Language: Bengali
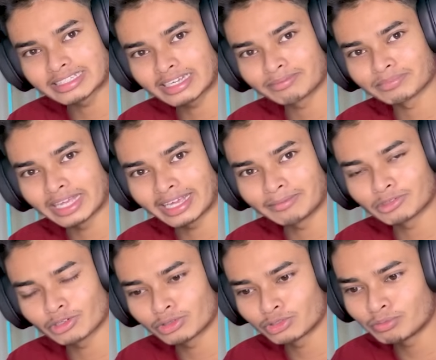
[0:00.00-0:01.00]
যে এই গেম
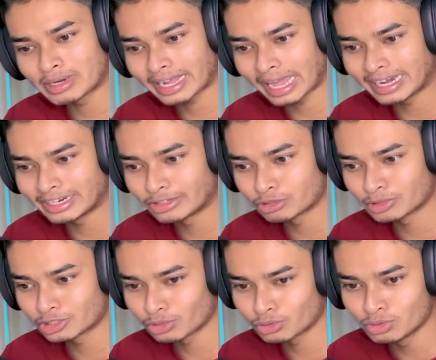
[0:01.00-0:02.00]
তো নুবরা খেলে তুমি
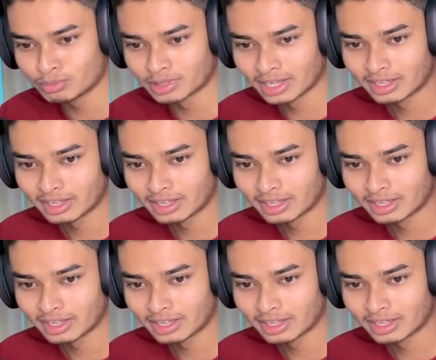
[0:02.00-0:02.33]
তো নুব